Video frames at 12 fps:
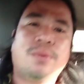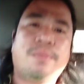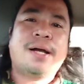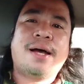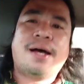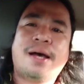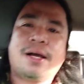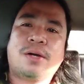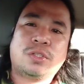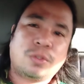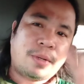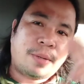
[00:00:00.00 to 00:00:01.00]
yung
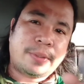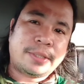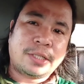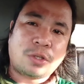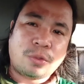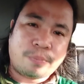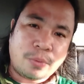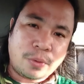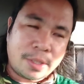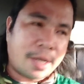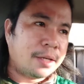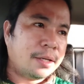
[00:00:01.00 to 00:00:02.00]
mga gustong magpa-shoutout po
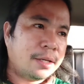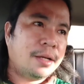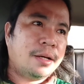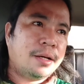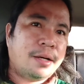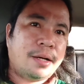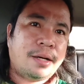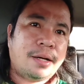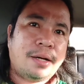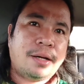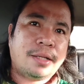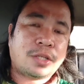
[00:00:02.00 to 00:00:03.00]
dyan
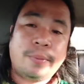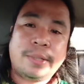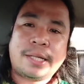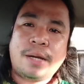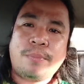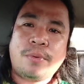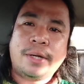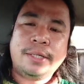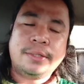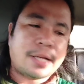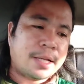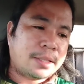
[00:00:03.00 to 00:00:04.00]
at comment lang po
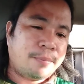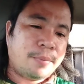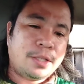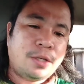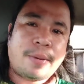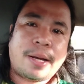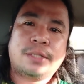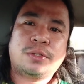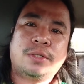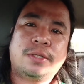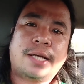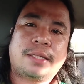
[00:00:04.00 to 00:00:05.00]
kayo sa ating video para
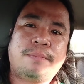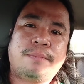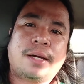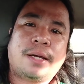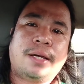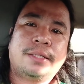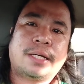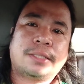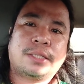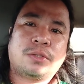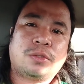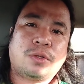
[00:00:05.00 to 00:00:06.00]
sunod ating vlog ay eh,
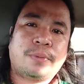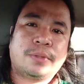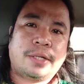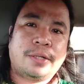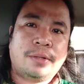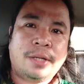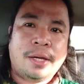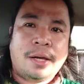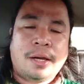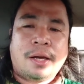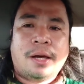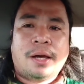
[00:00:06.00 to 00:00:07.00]
shoutout ko po kayo.
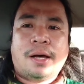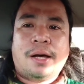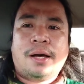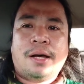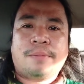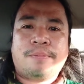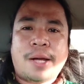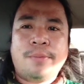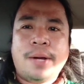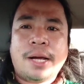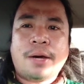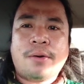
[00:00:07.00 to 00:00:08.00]
At
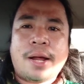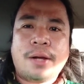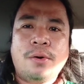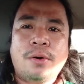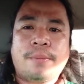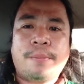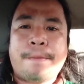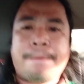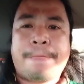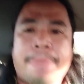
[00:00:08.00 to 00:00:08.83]
paano mga kauragon?